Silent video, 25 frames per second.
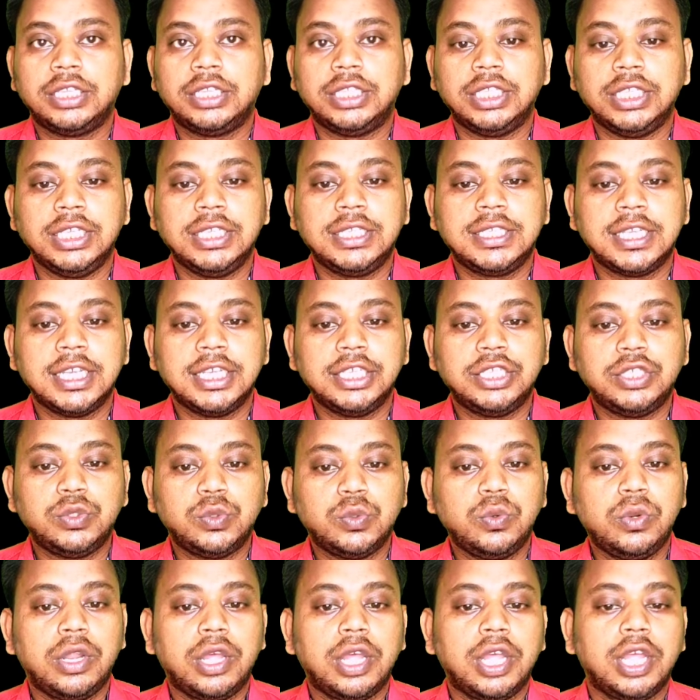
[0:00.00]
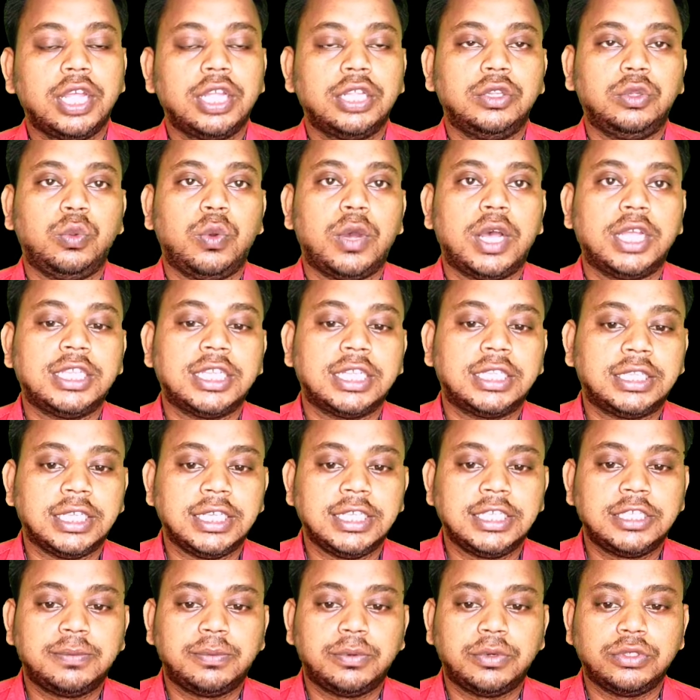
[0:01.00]
তিরিশে জুন দু
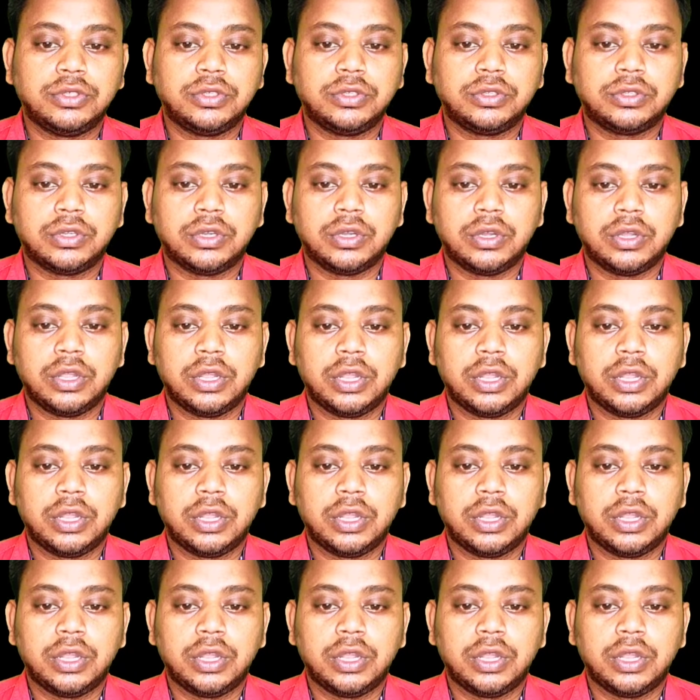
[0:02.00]
পর্যন্ত